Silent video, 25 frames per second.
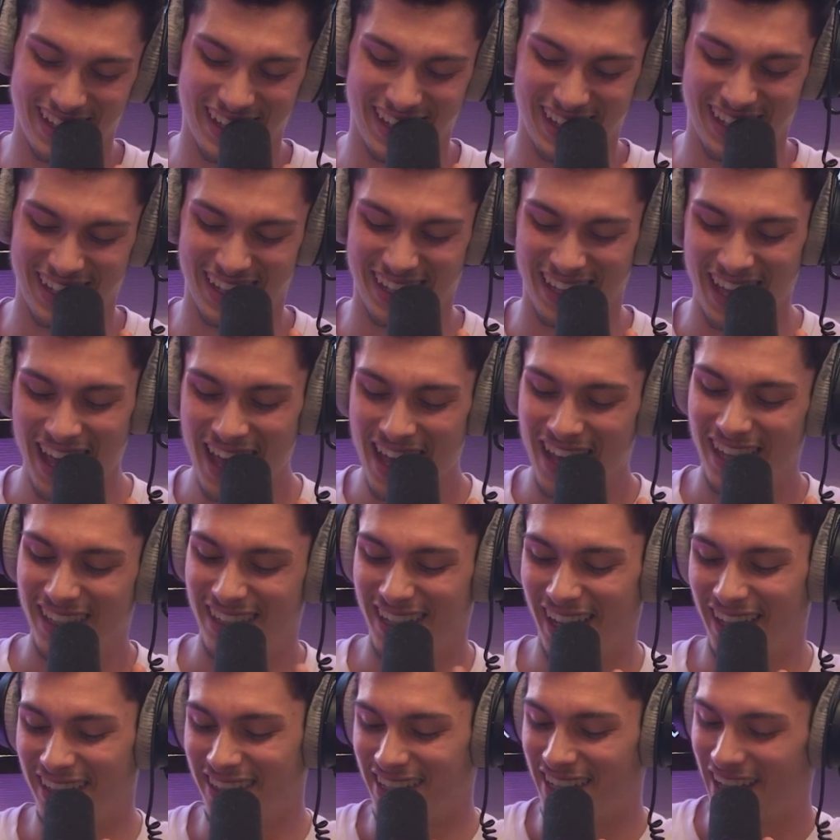et
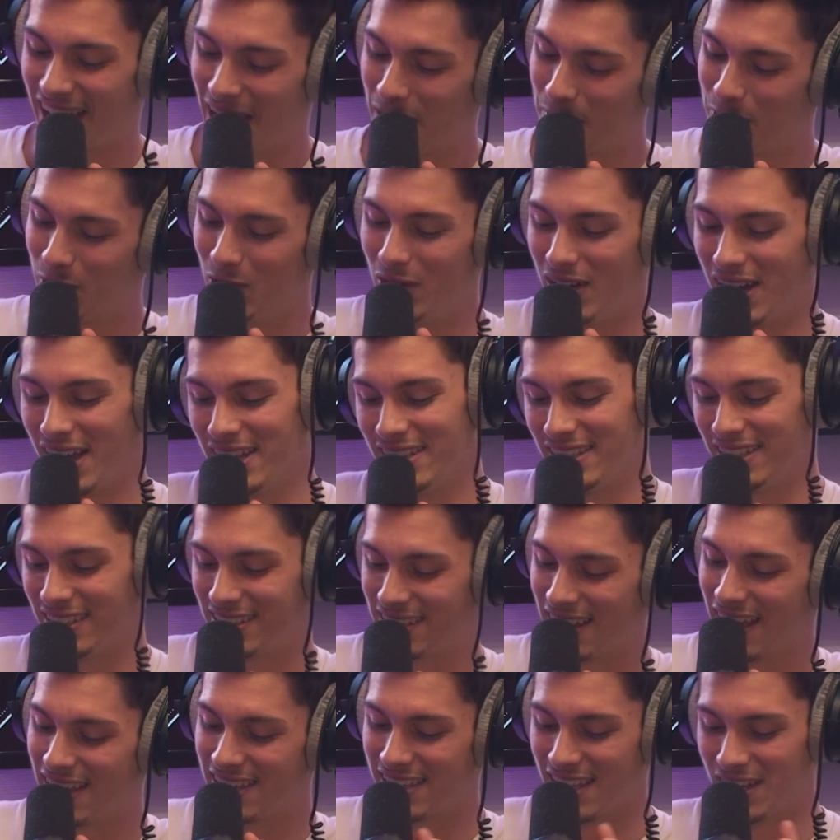Dernier rap de l'année,
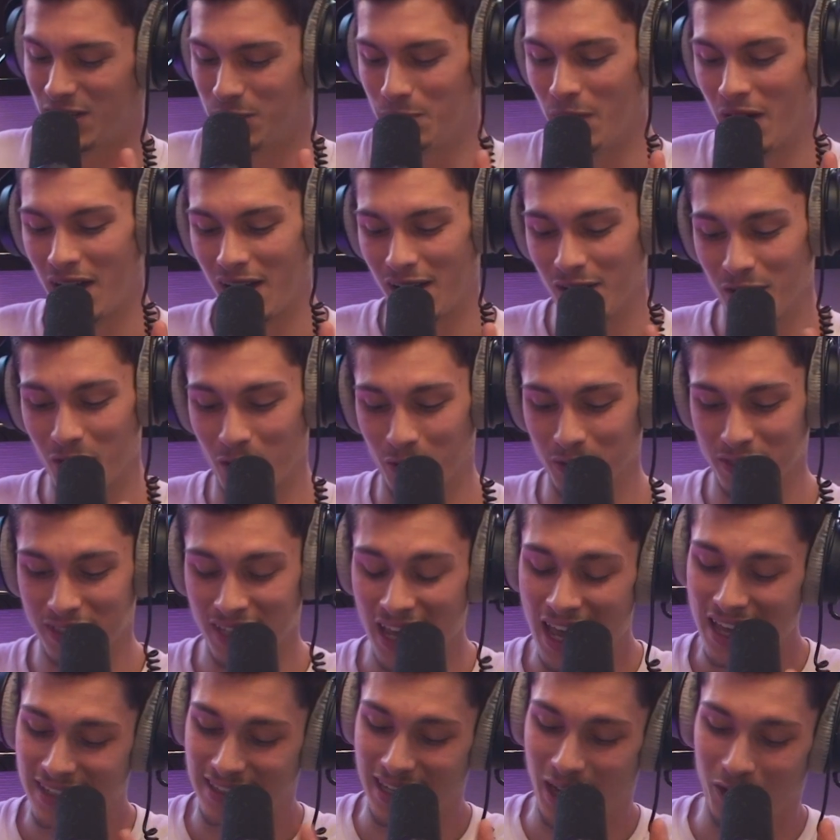ça y est, je
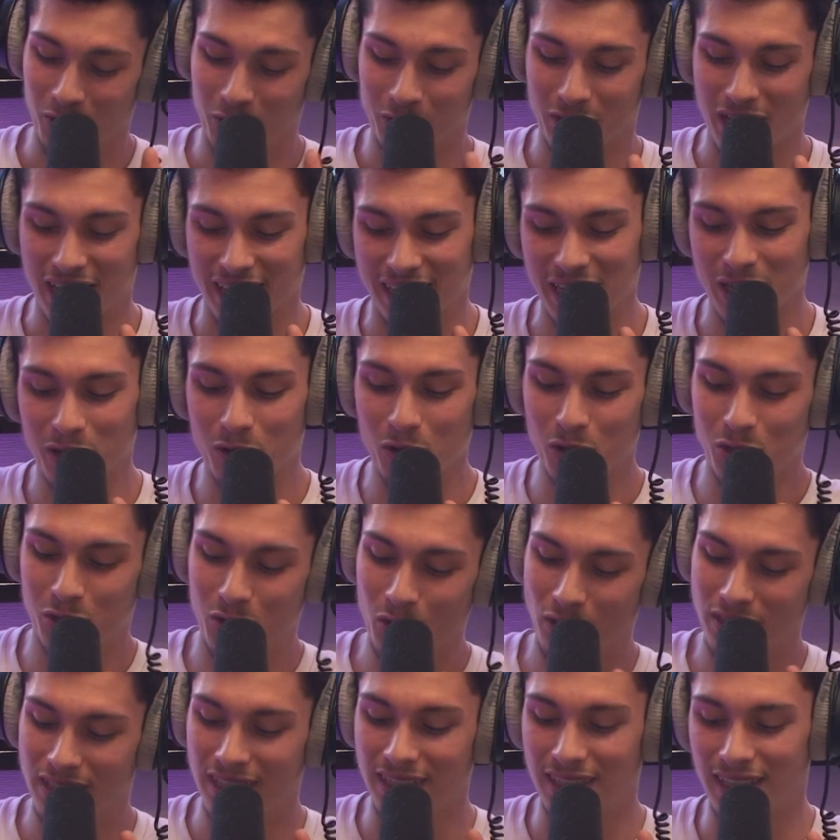balance. Salon de
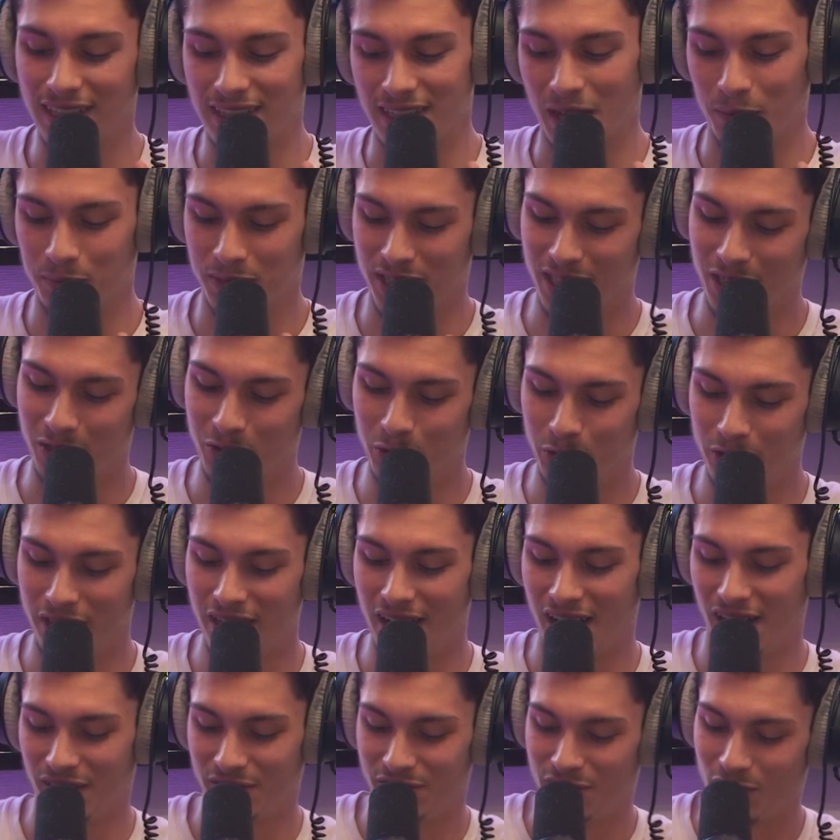l'agriculture, c'était un petit goût
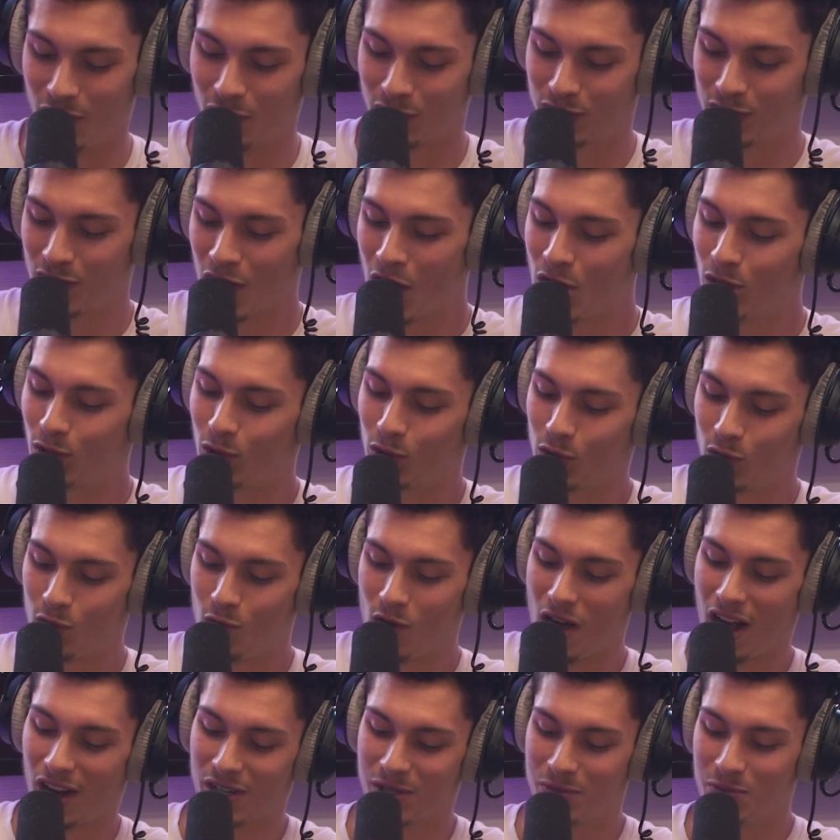d'avance. Ce
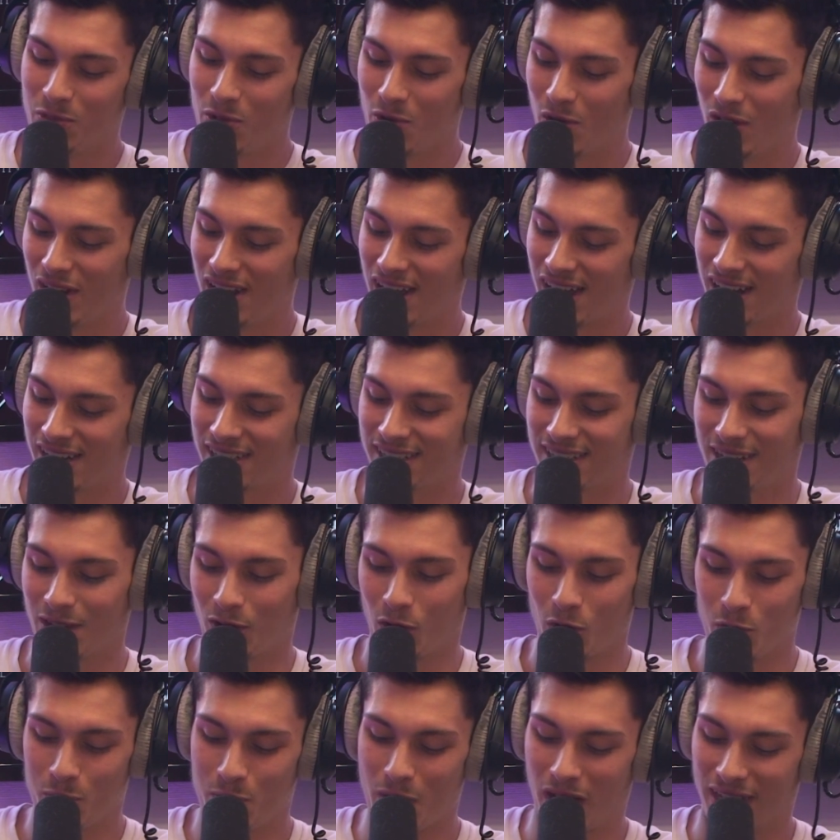soir, je me lâche, c'est
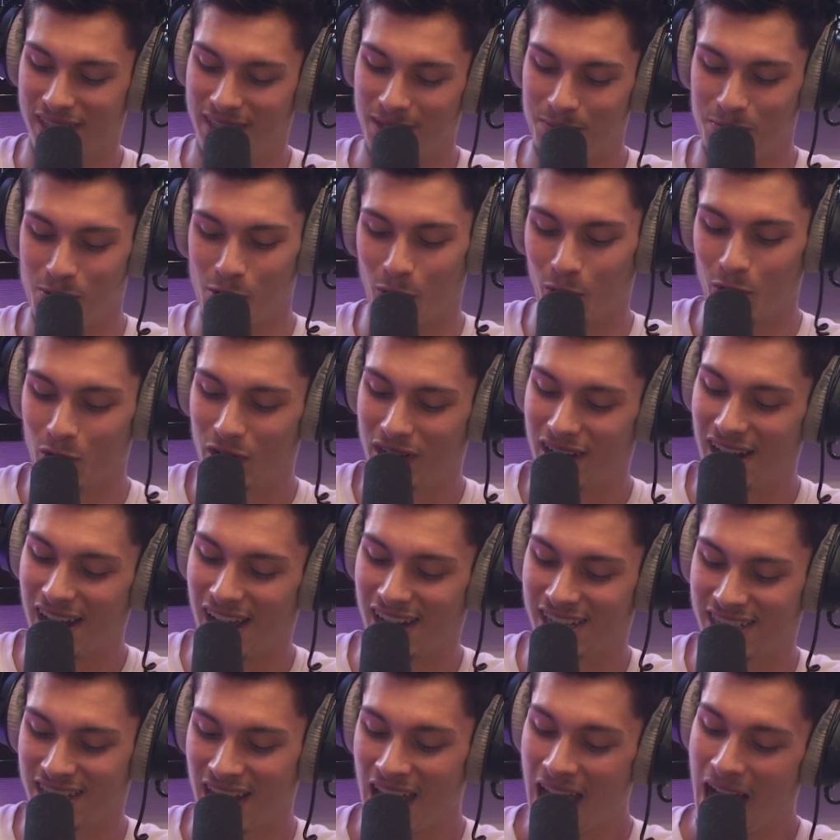reparti pour le
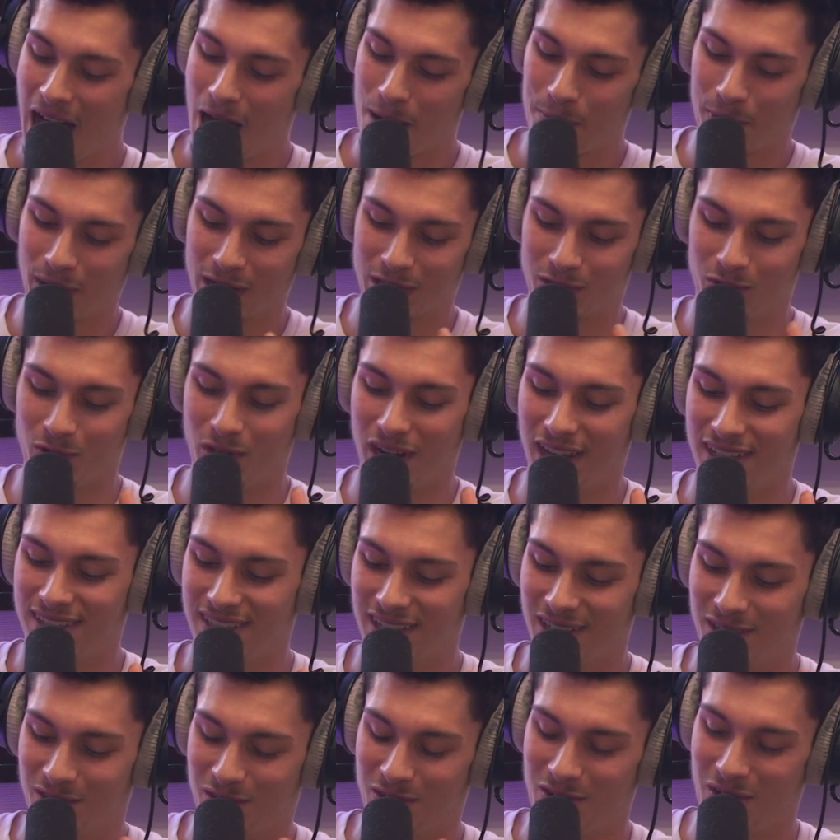clash. Après celui-là,
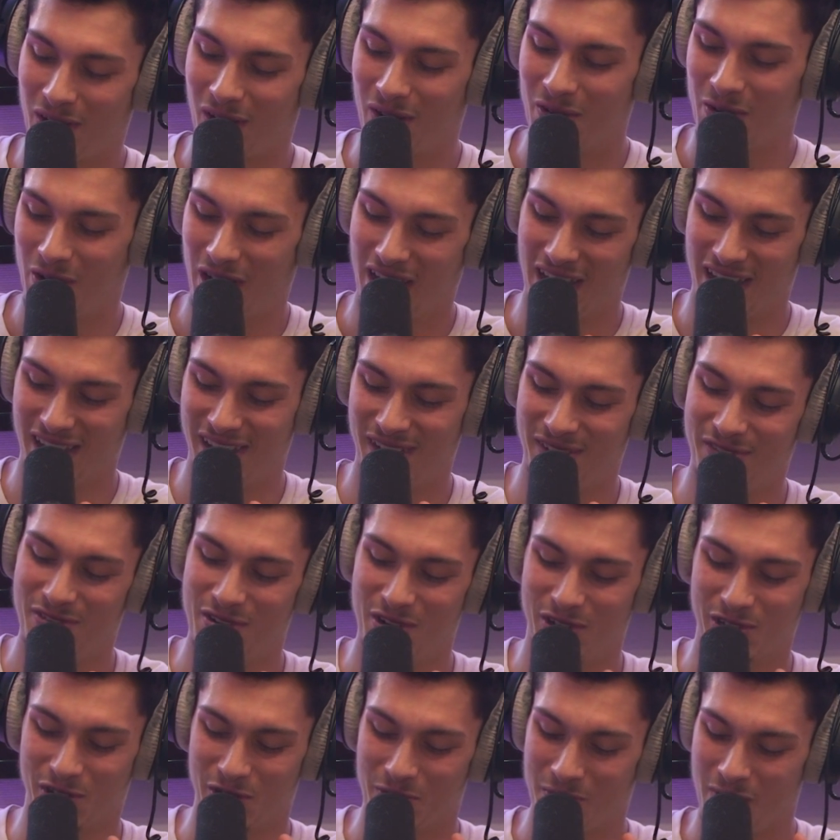c'est sûr, ouais, il
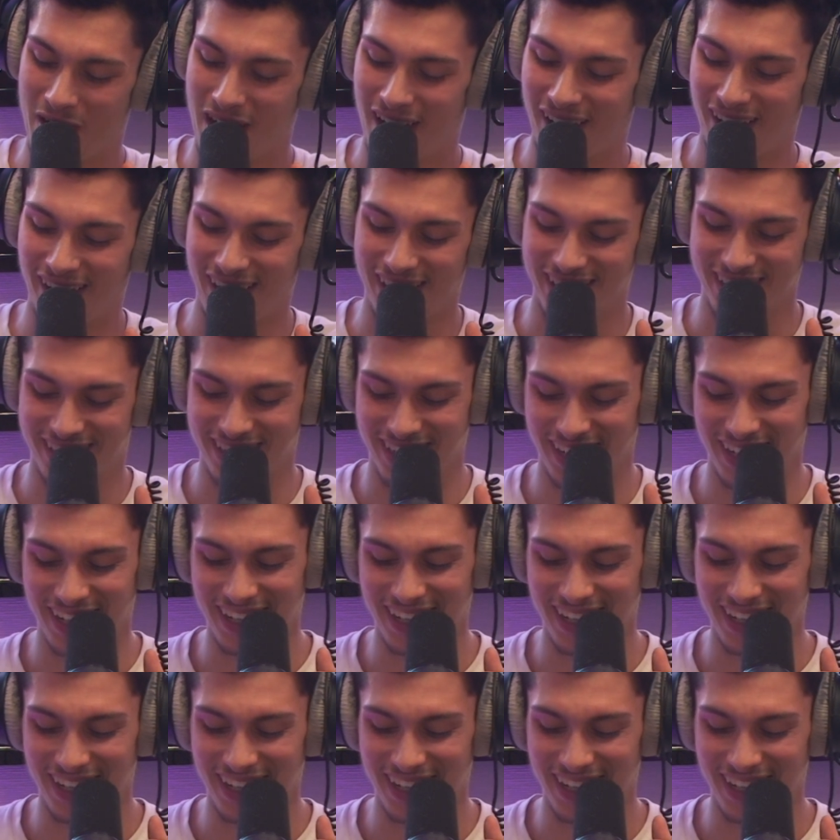faut que je m'arrache.